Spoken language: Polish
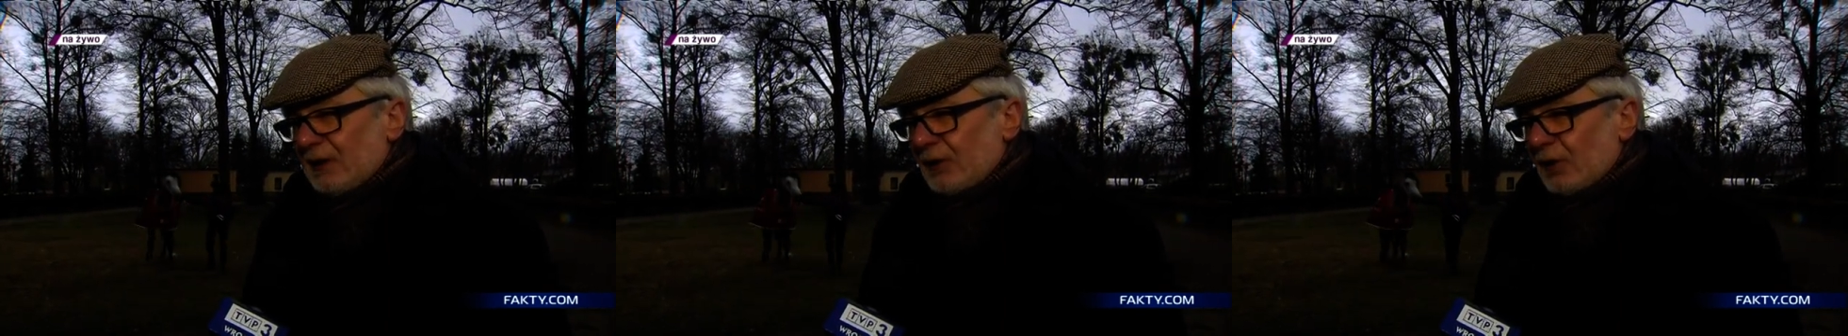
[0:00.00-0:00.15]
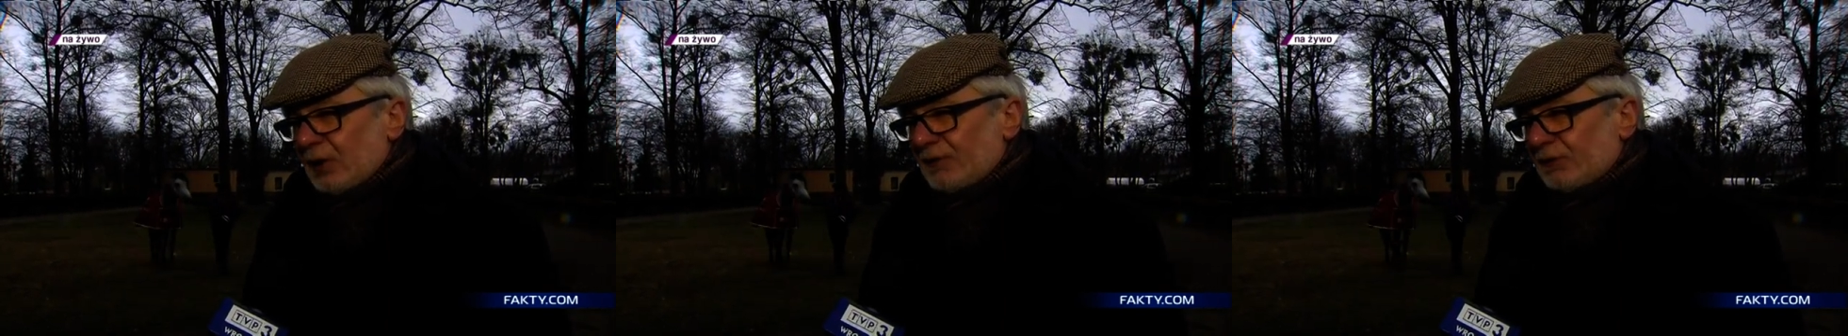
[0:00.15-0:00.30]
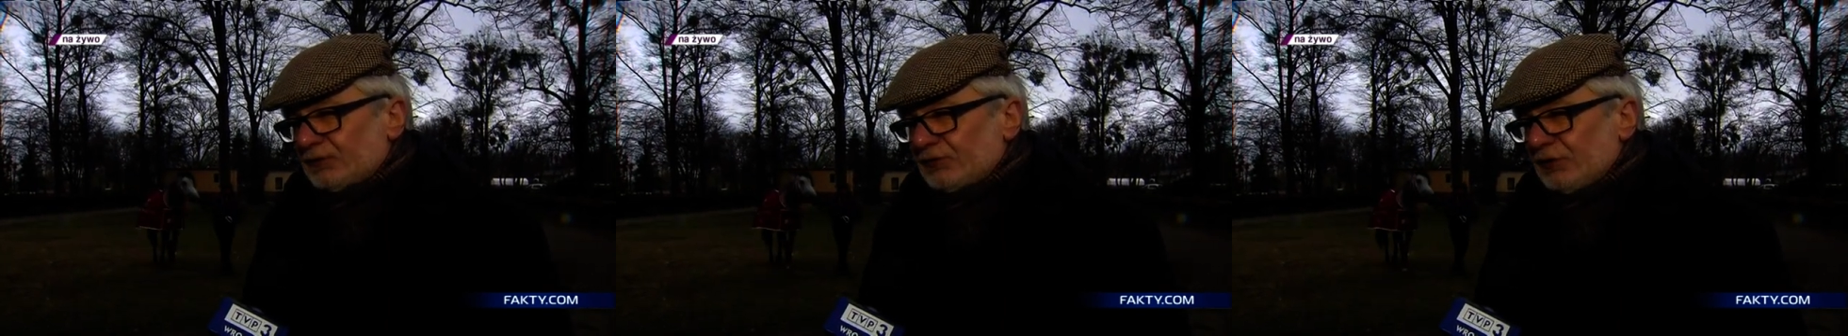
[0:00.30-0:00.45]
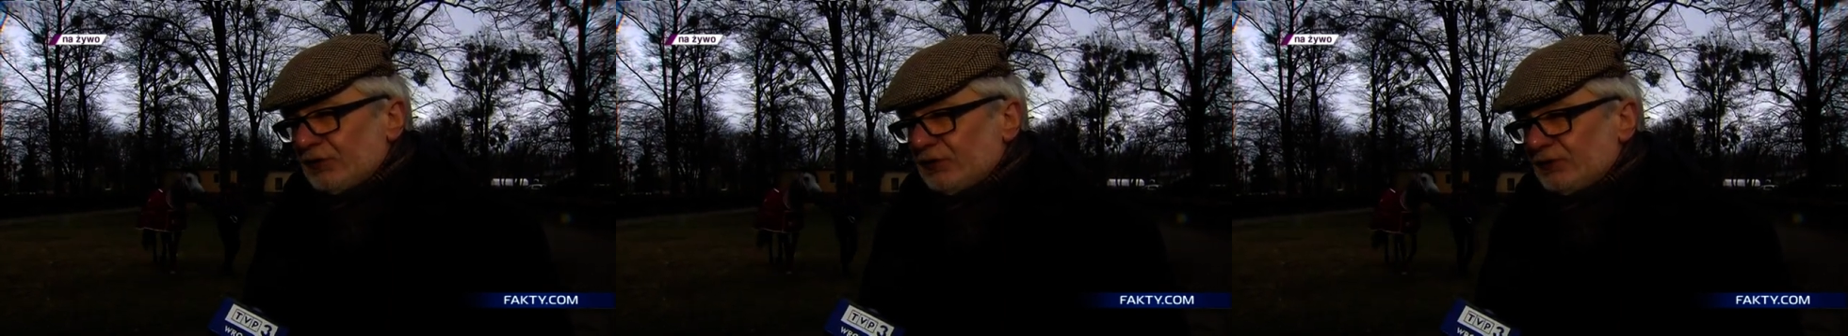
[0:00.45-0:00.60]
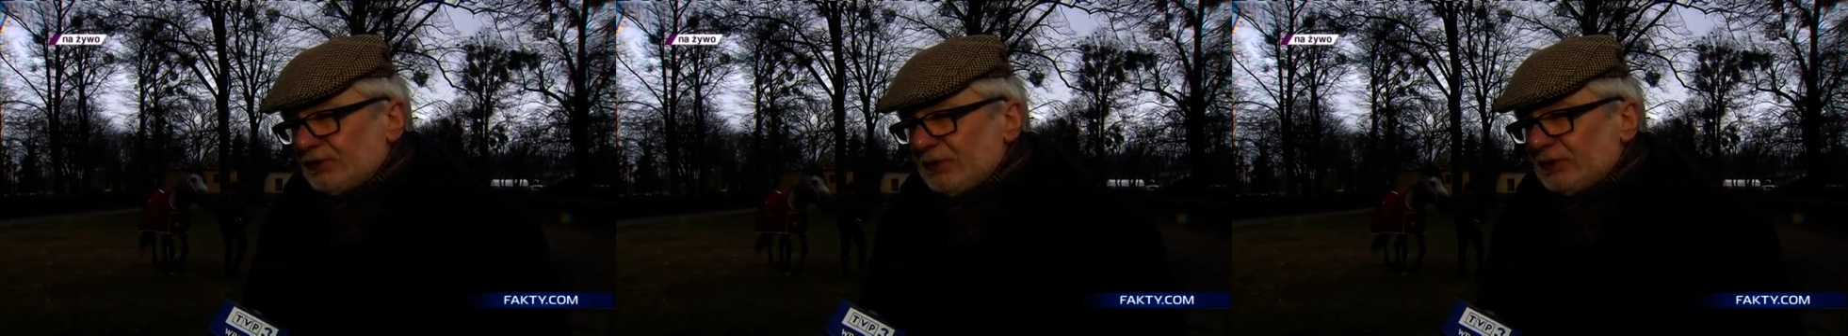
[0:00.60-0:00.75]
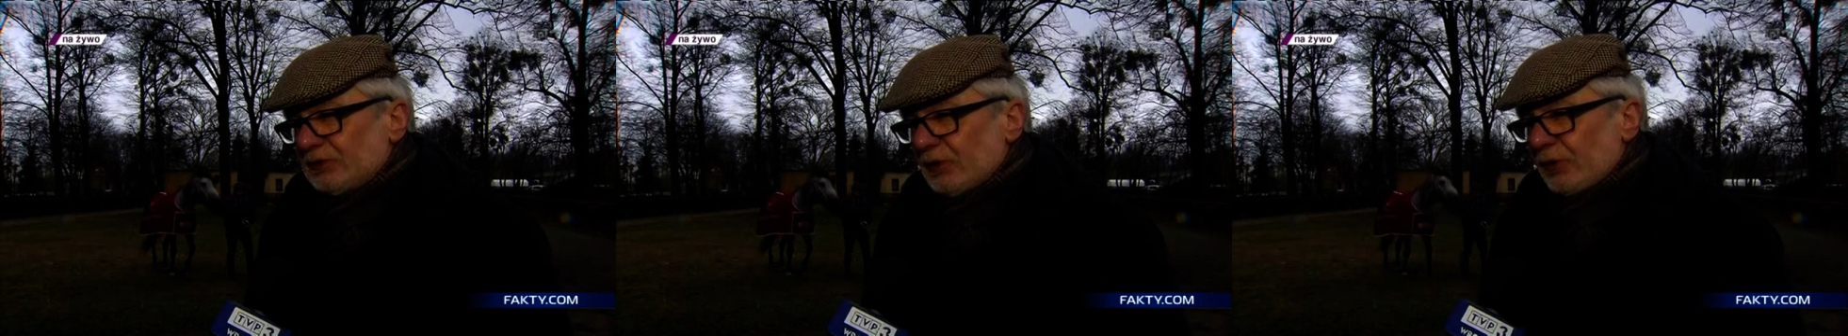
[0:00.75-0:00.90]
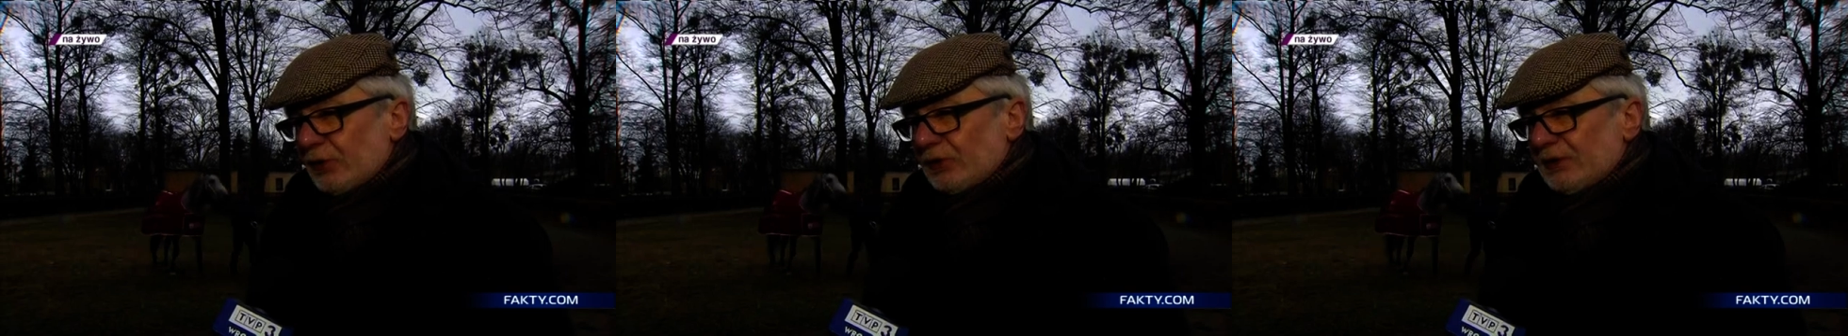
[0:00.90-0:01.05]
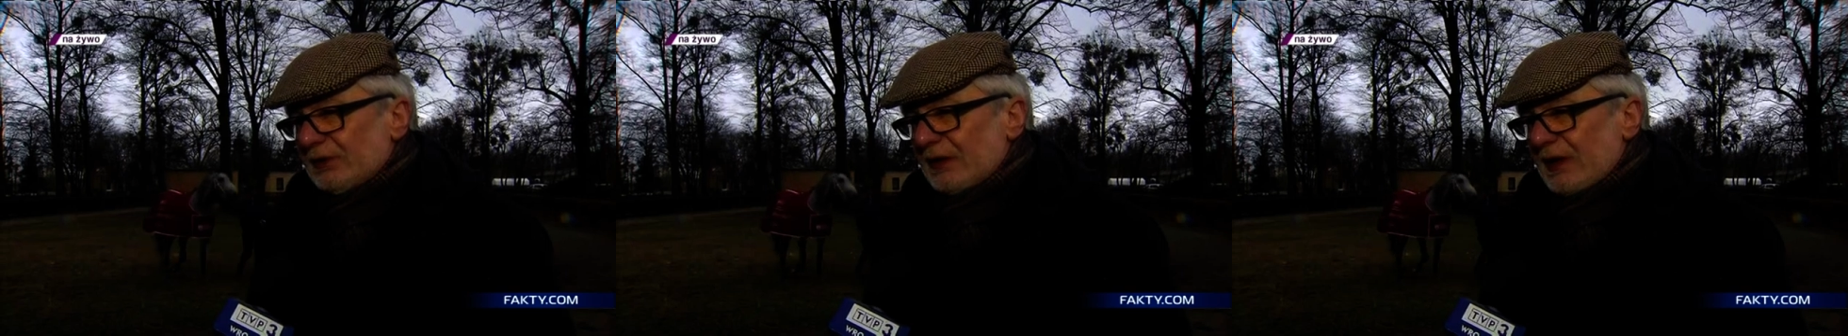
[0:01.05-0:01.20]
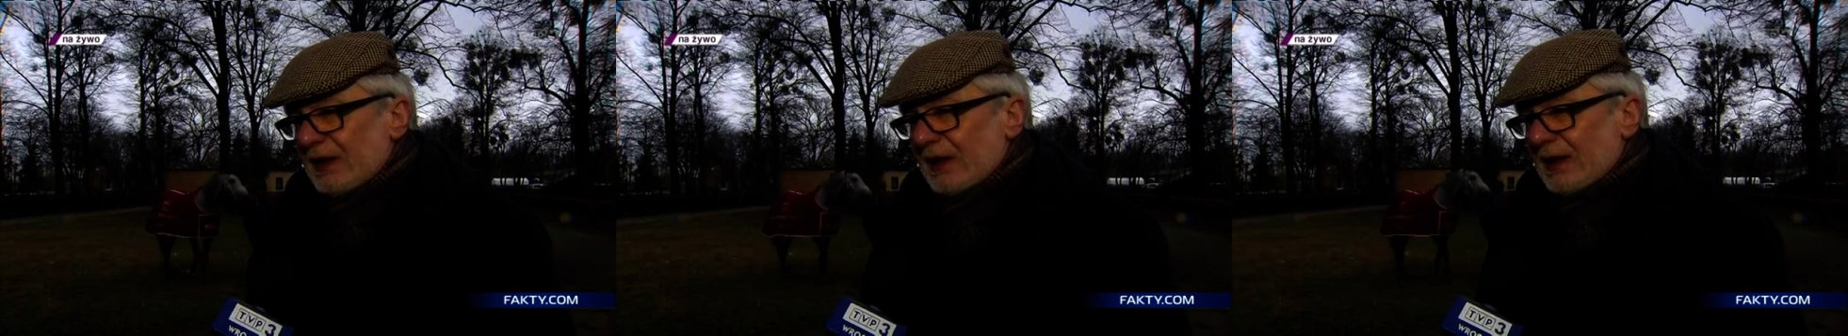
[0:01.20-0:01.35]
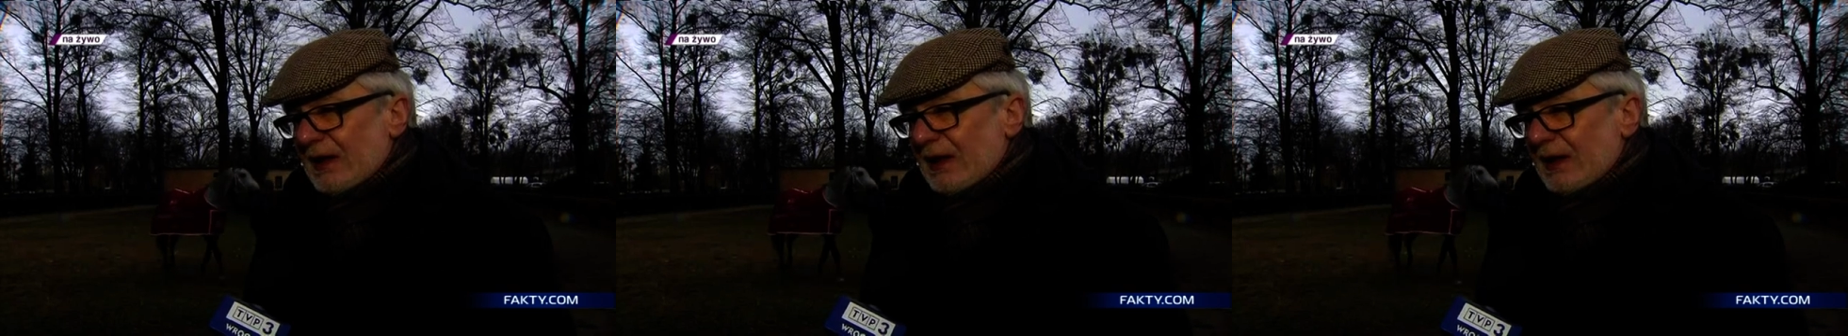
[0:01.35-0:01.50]
Otworzyliśmy tor
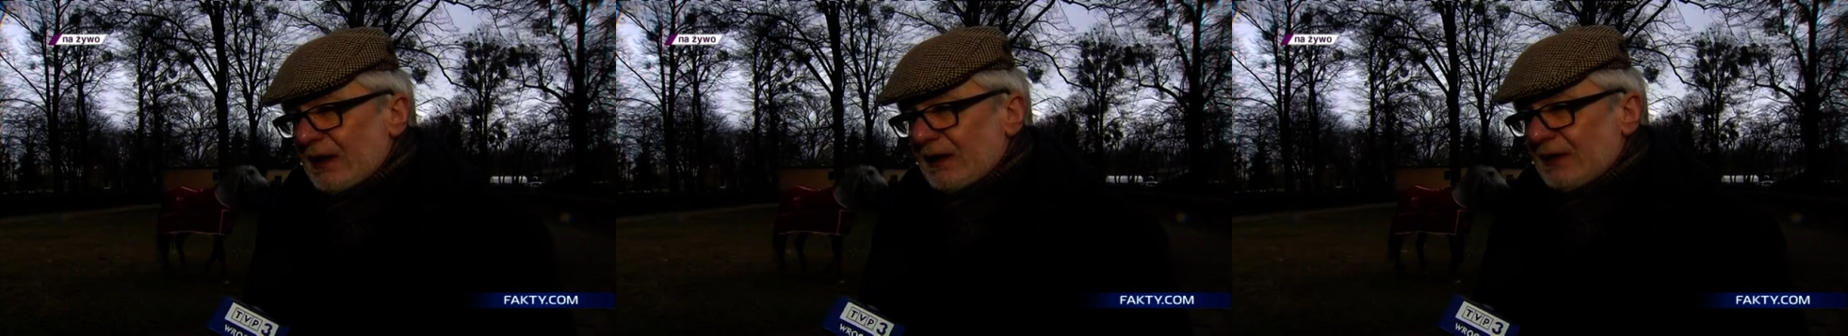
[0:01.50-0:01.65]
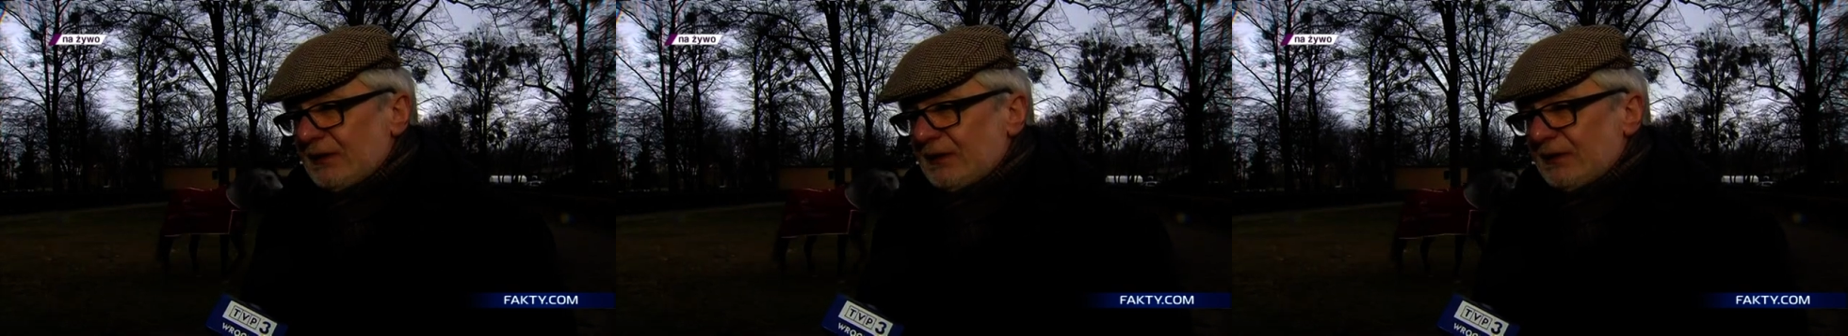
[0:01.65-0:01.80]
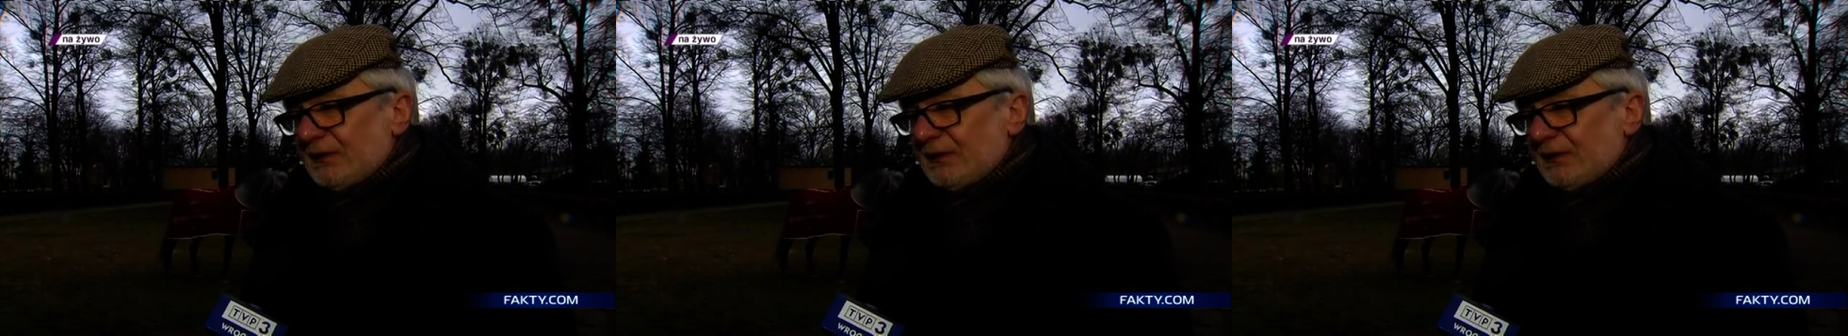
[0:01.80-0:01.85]
na